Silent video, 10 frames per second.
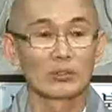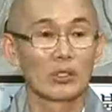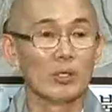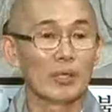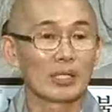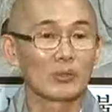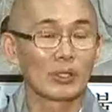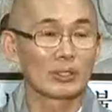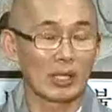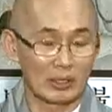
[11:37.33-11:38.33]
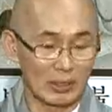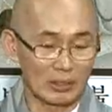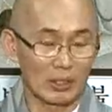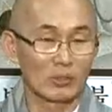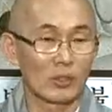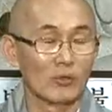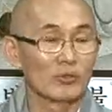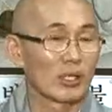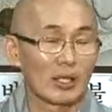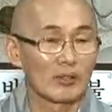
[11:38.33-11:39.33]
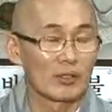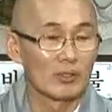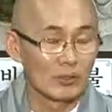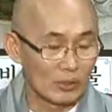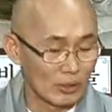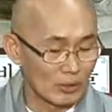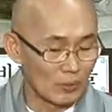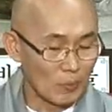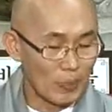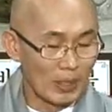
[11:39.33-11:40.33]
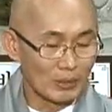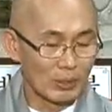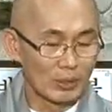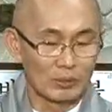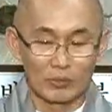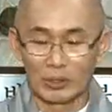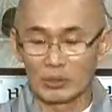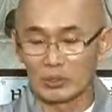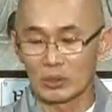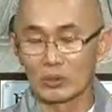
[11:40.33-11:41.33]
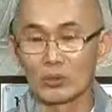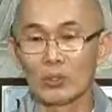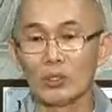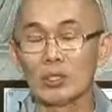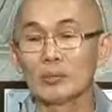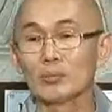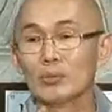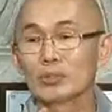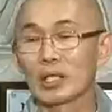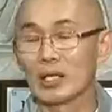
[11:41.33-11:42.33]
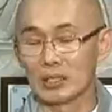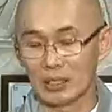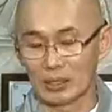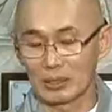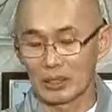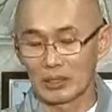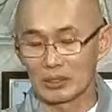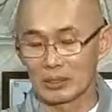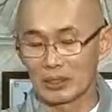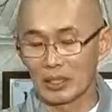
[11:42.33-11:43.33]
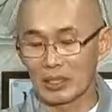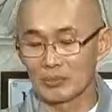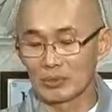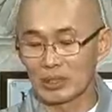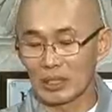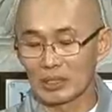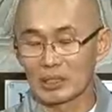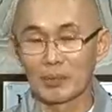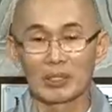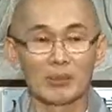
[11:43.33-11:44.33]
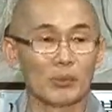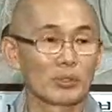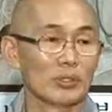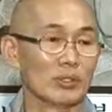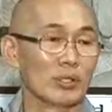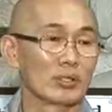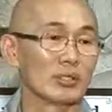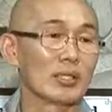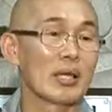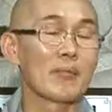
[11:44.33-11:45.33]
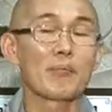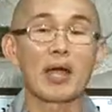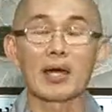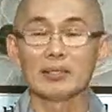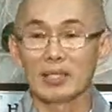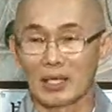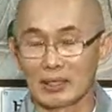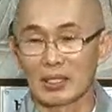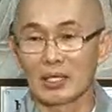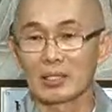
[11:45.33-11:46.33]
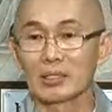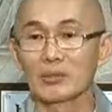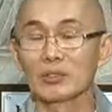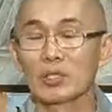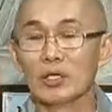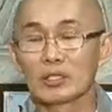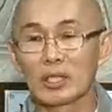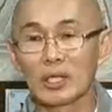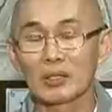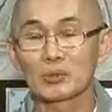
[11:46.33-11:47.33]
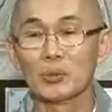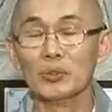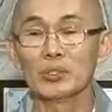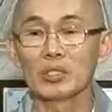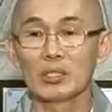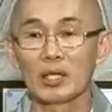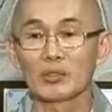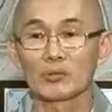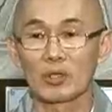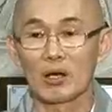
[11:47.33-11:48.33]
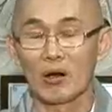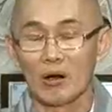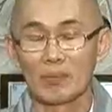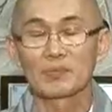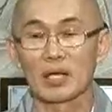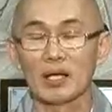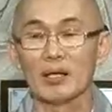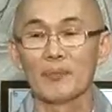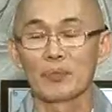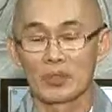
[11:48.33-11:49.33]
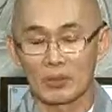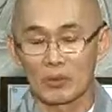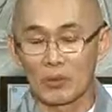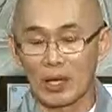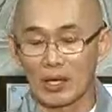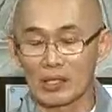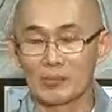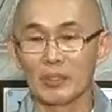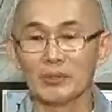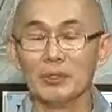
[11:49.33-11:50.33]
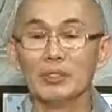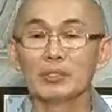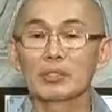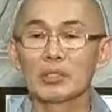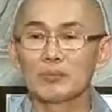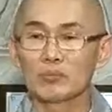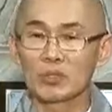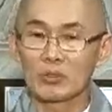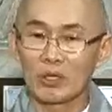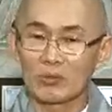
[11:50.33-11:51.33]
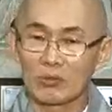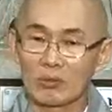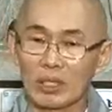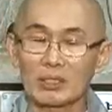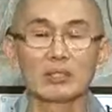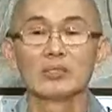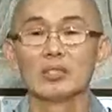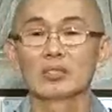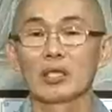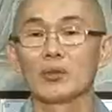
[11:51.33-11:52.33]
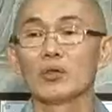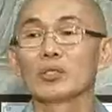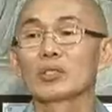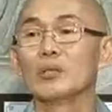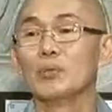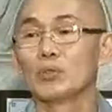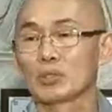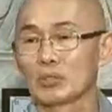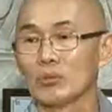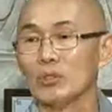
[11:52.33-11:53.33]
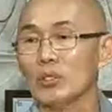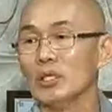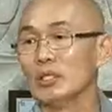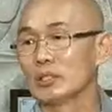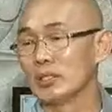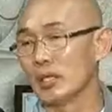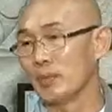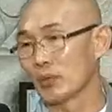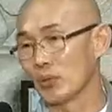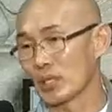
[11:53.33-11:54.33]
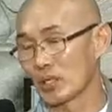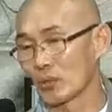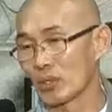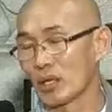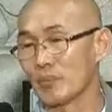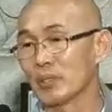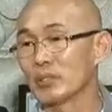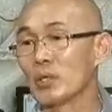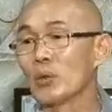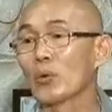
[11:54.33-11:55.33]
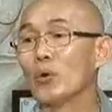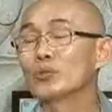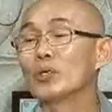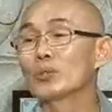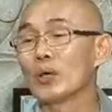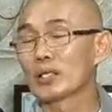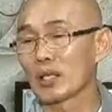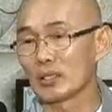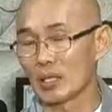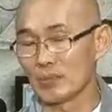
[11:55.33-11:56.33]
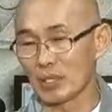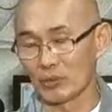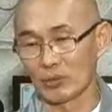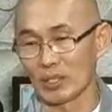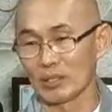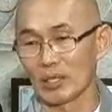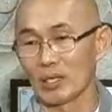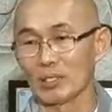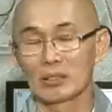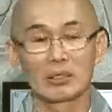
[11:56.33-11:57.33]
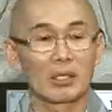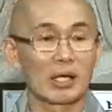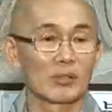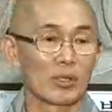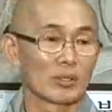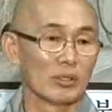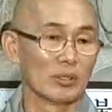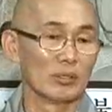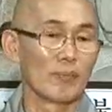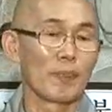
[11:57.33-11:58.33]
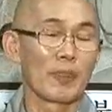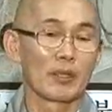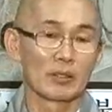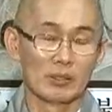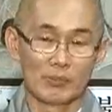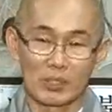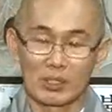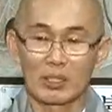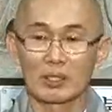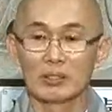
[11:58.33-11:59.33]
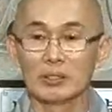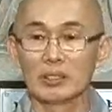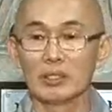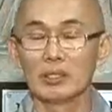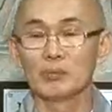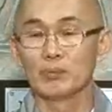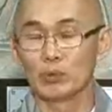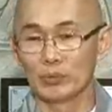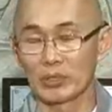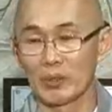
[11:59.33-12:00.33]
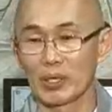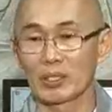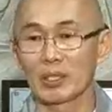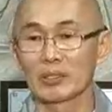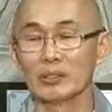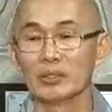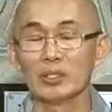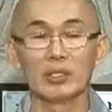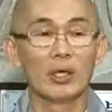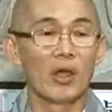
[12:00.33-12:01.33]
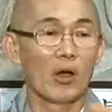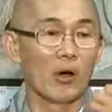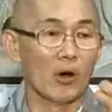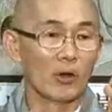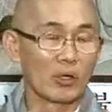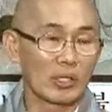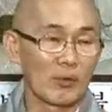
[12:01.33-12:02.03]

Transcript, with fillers: 저만이 되지 않은 상태는 더군다나 안 되는 거예요. 그래서 저는 원칙적으로 불상을 그 제가 불자가 집에다 모시는 것은 반대한다. 그리고 절대 좋은 일이 일어날 수가 없다. 꼭 하려면 스님들과 똑같은 형태로 그렇게 모시고 예배 공양을 올리려면 그 정도가 된다면 해도 된다. 그렇게 하기 위해서는 음식이라든지 부부 생활이라든지 언어